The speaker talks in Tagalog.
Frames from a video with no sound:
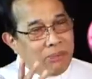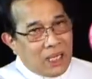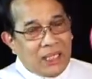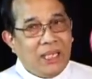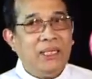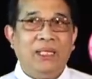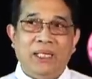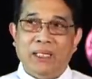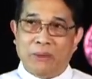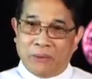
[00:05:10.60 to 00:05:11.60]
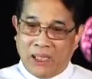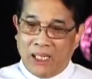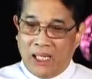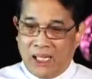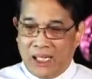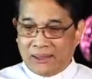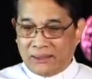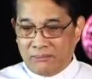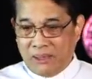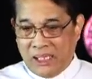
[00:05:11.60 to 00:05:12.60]
bagay na ginawa ang
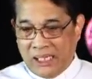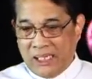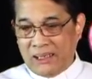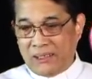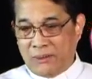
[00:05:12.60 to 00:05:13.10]
ating mahal na